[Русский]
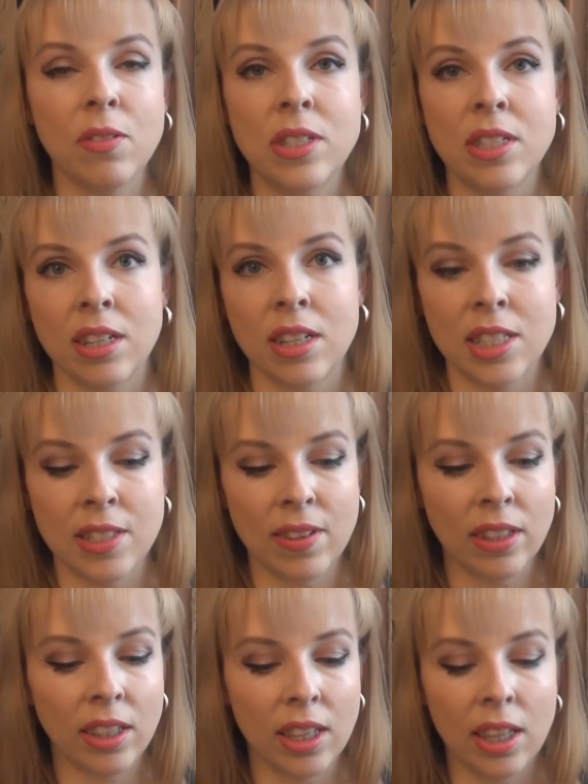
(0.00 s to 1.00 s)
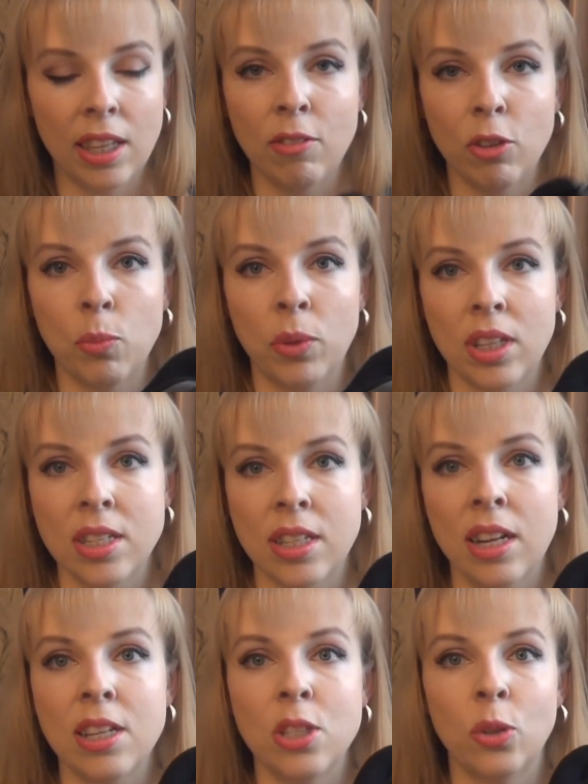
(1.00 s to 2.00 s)
все расцветки, и вот мне
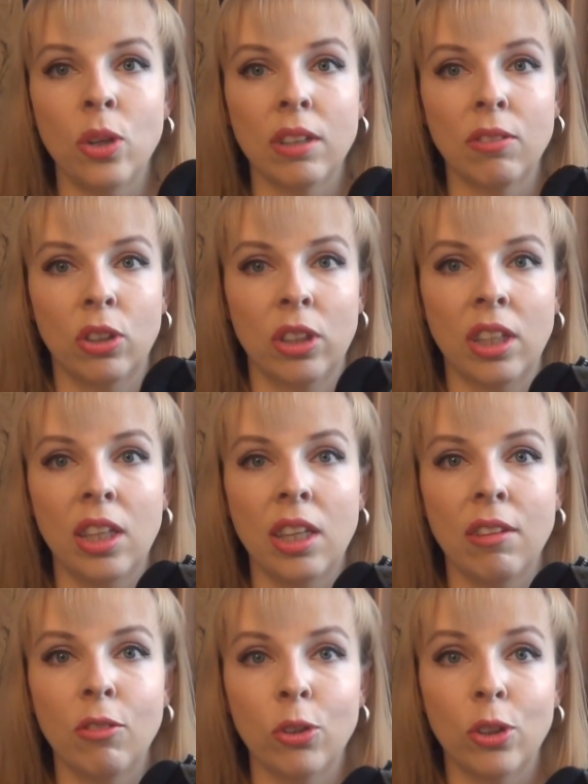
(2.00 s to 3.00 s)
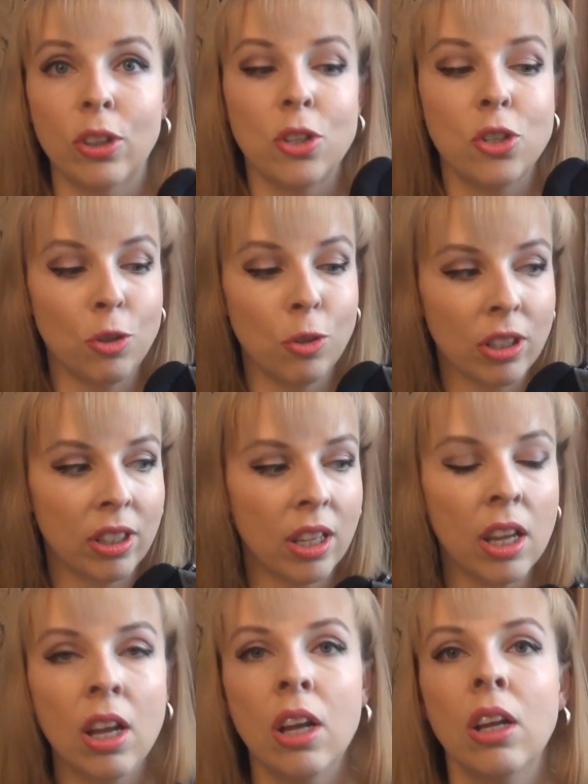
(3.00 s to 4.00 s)
достались только вот такие вот черные,